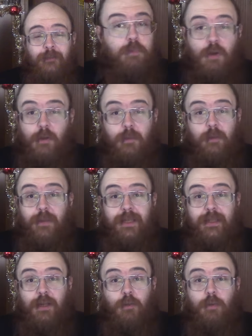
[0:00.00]

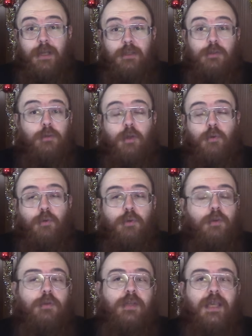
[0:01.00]
Probabilmente questo è
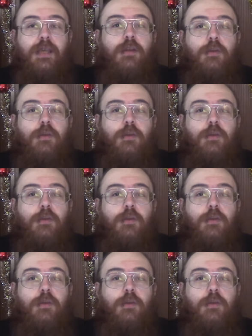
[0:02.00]
uno dei